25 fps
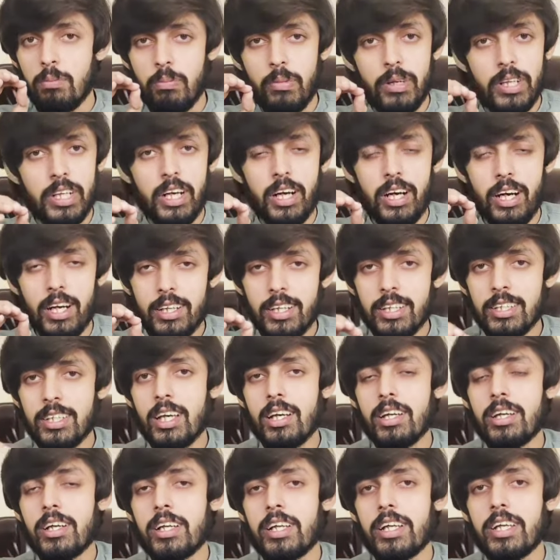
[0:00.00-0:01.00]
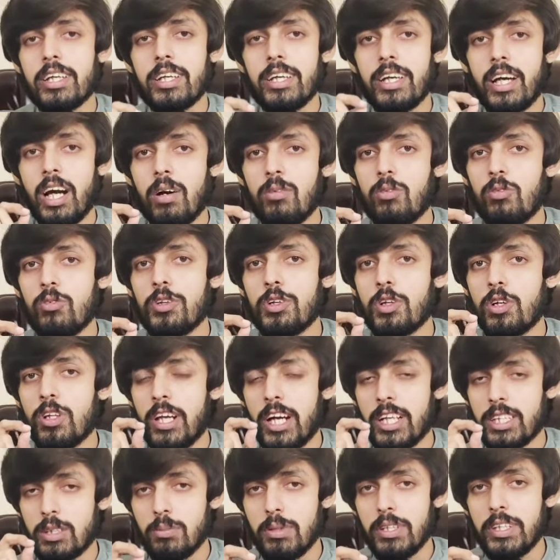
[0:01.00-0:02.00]
मेरा हक अदा करें कि आप वीडियो
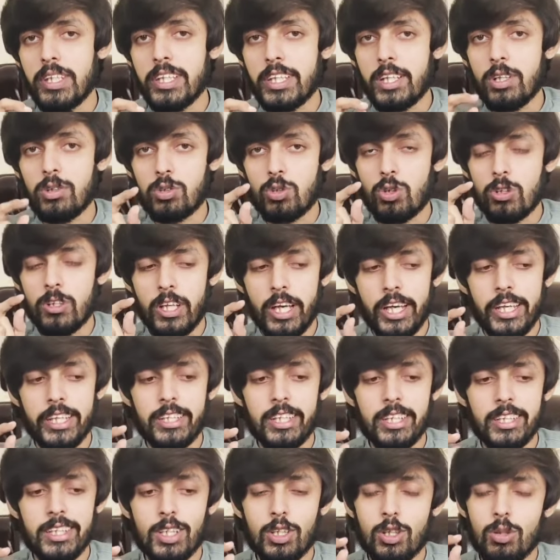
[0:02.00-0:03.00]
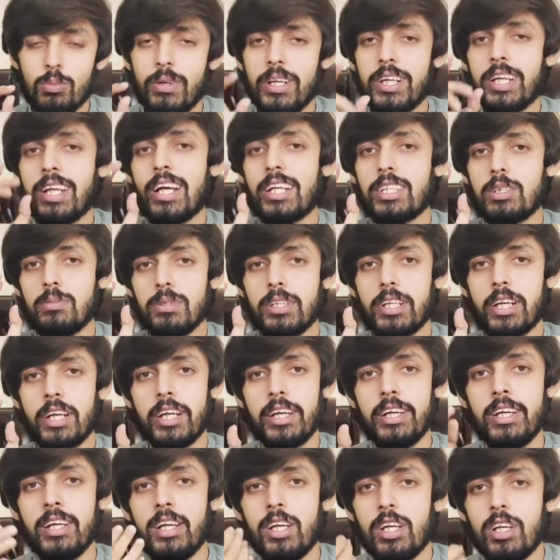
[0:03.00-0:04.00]
लाजमी देखें उसको लाइक करके कमेंट लाजमी
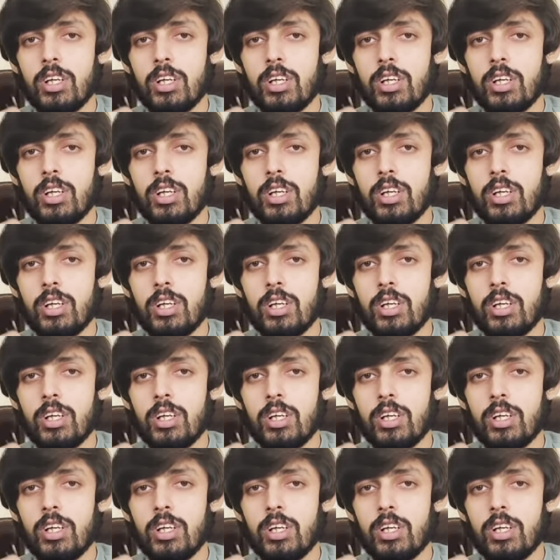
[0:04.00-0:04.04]
करें